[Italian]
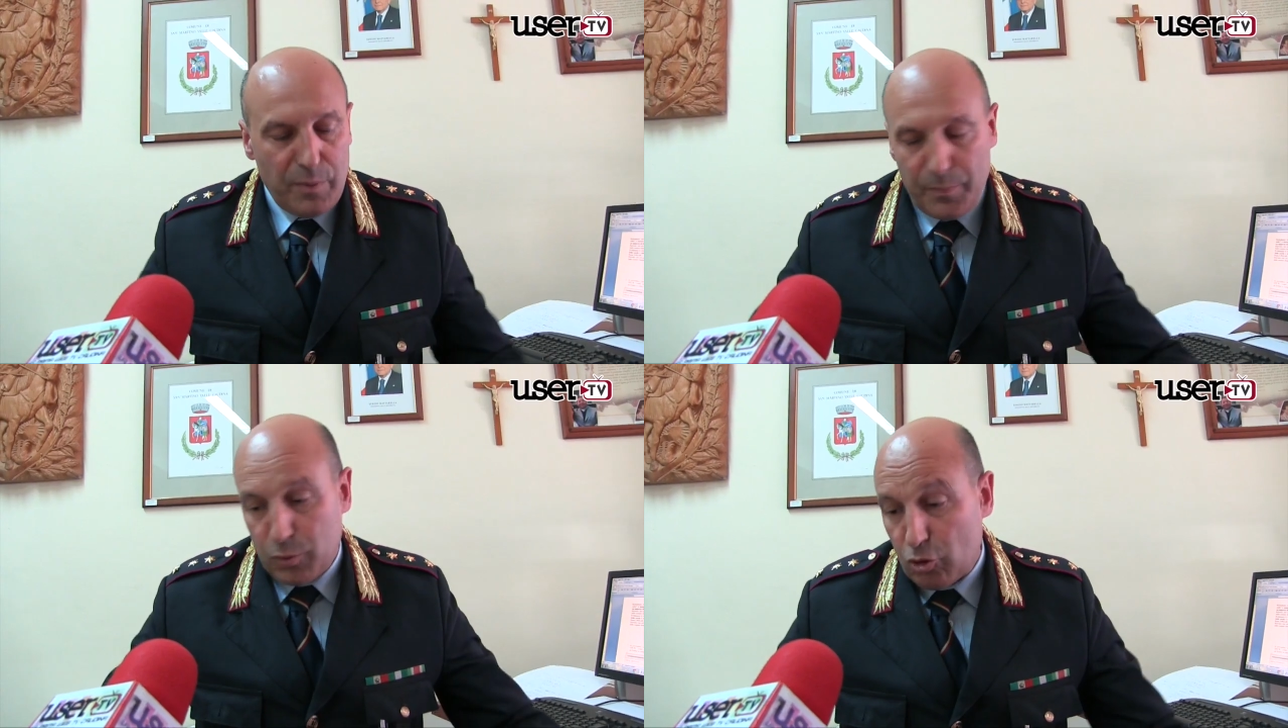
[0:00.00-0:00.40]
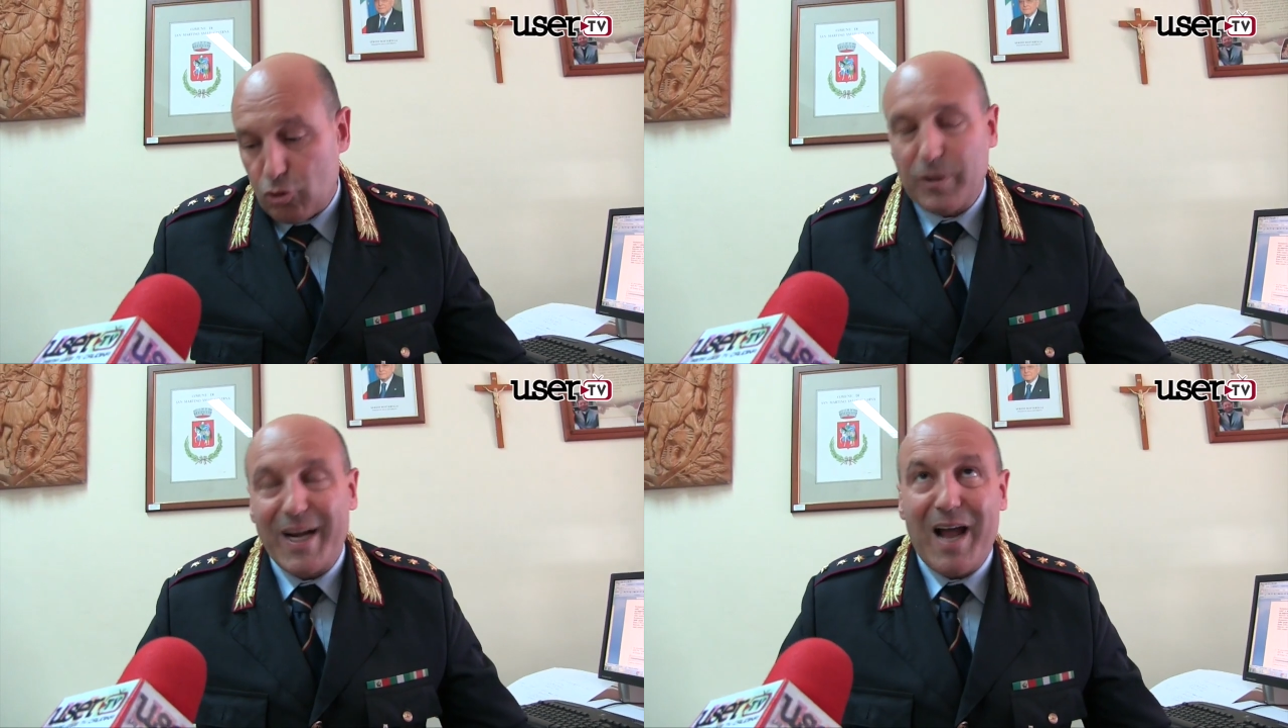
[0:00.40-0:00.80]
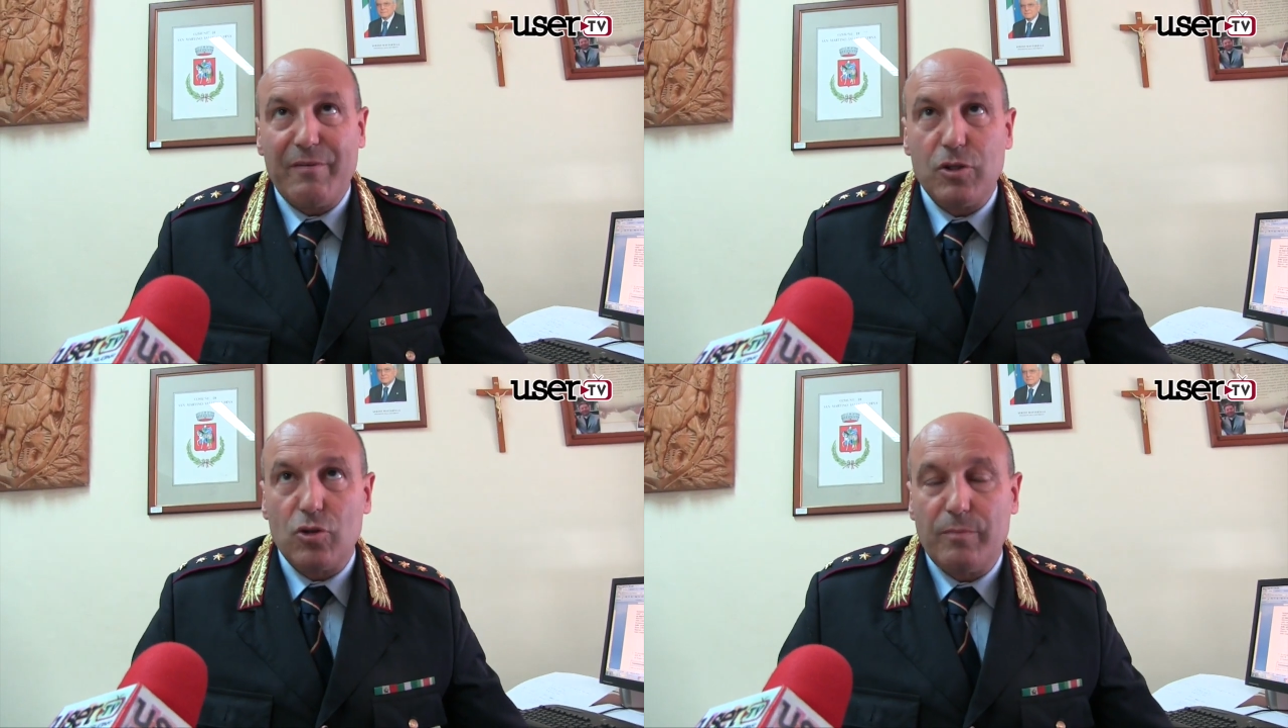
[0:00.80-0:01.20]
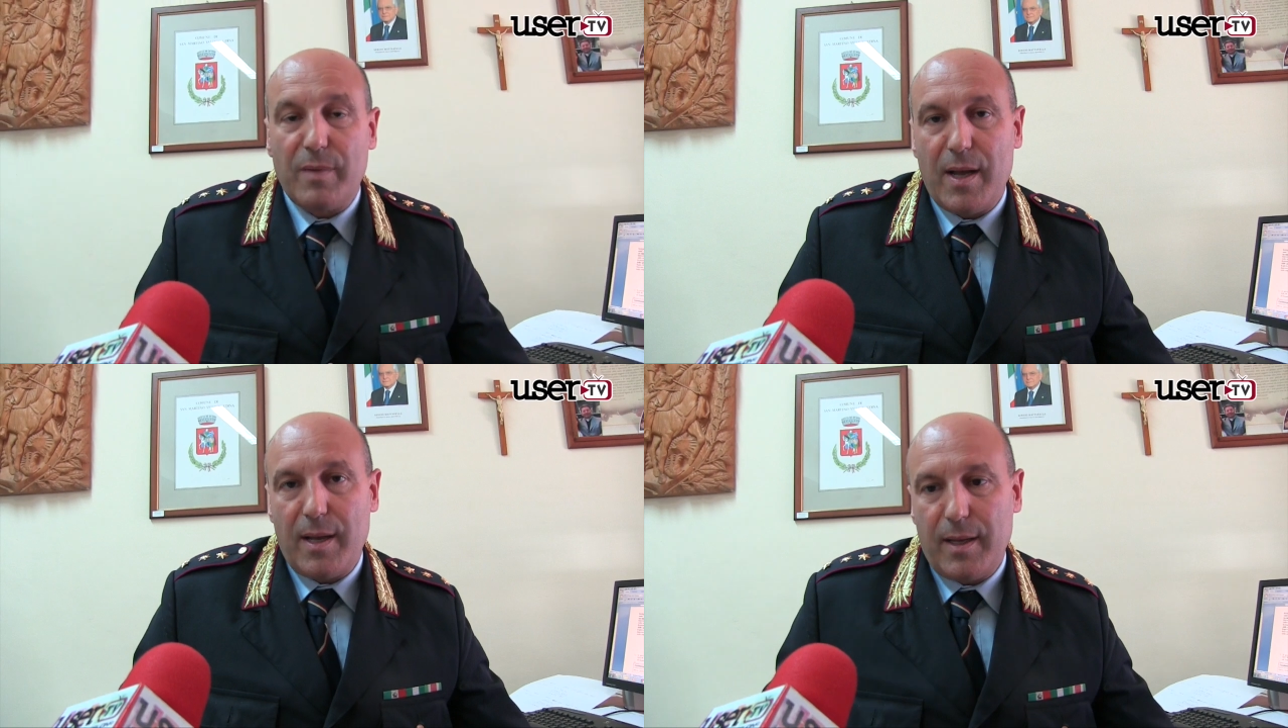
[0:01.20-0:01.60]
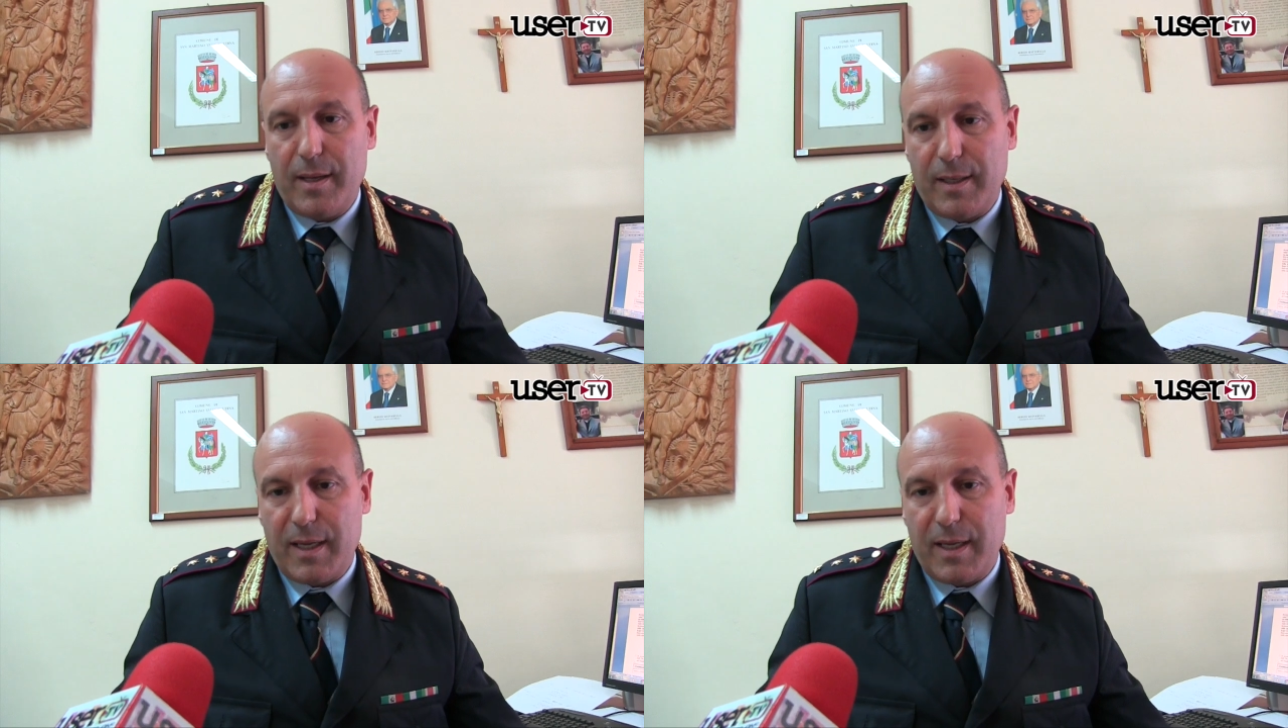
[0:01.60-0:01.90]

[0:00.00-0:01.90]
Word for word: piuttosto gravi, insomma,